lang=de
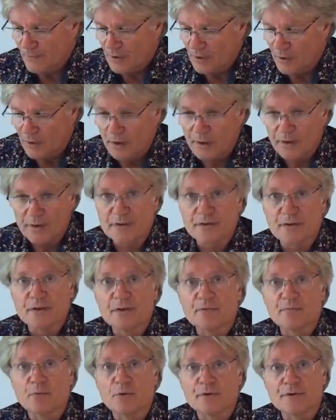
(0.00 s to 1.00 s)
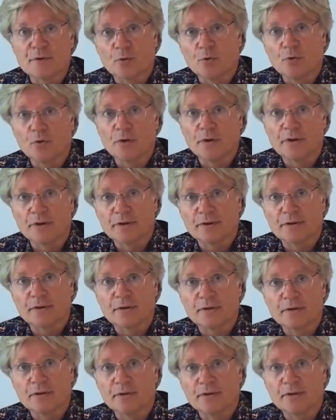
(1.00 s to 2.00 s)
Ja, es ist wohl so,
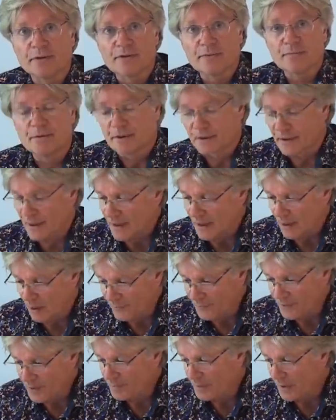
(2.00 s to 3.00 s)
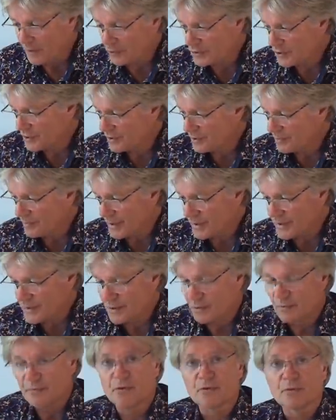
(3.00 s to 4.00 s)
es wird aufgebauscht in der
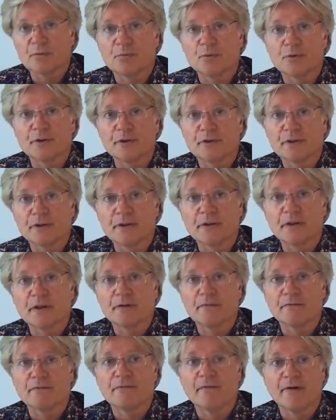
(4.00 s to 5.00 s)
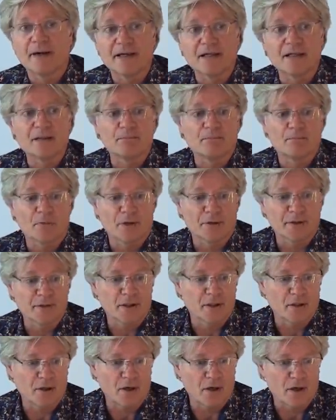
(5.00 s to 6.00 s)
Presse und von der Politik, weil
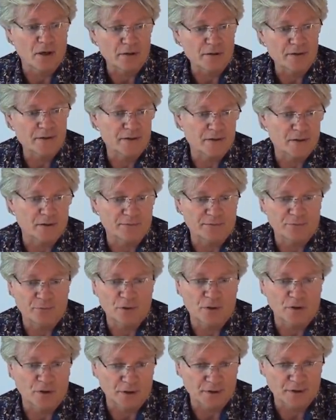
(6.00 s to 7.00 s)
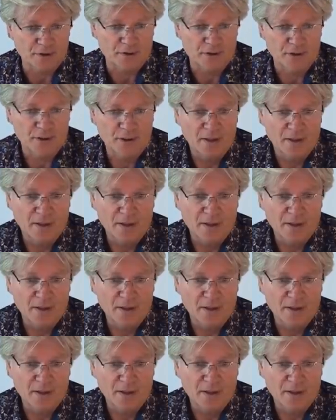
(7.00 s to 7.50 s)
man Angst davor hat,